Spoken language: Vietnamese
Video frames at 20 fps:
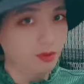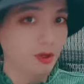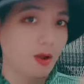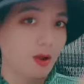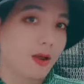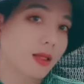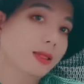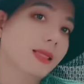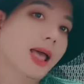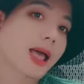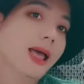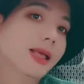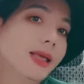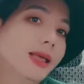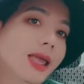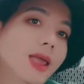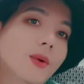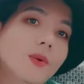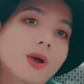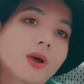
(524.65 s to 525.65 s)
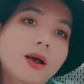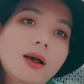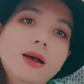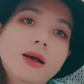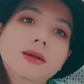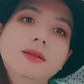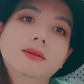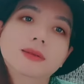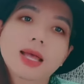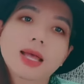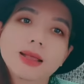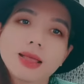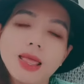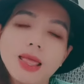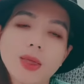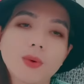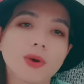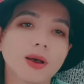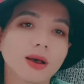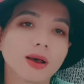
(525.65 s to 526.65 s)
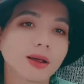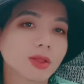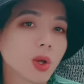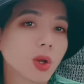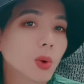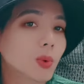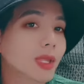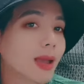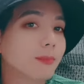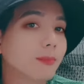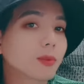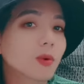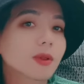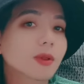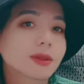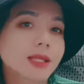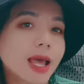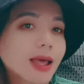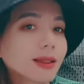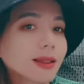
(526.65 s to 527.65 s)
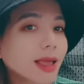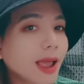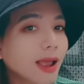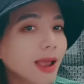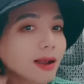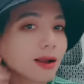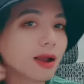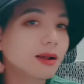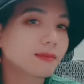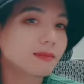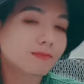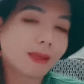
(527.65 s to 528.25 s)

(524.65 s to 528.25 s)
còn ta nghèo hơn người ta nghèo hơn thu nhập của ông ta tháng có